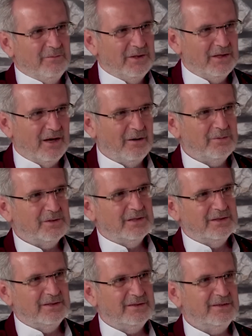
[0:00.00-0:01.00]
mit
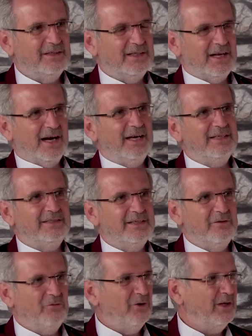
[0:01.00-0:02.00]
Abstand das
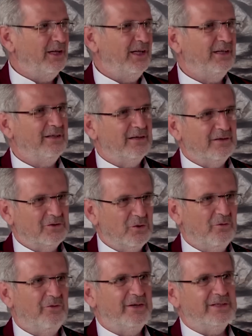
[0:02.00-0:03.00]
Zentralste für jeden
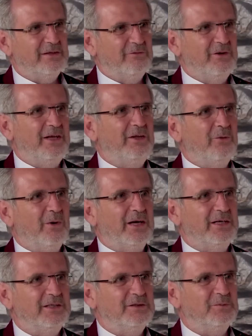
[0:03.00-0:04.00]
Stoffwechsel, für jeden
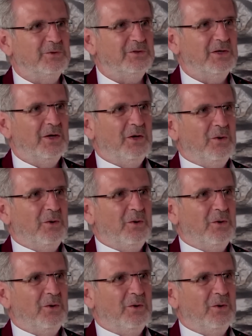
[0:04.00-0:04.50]
Organismus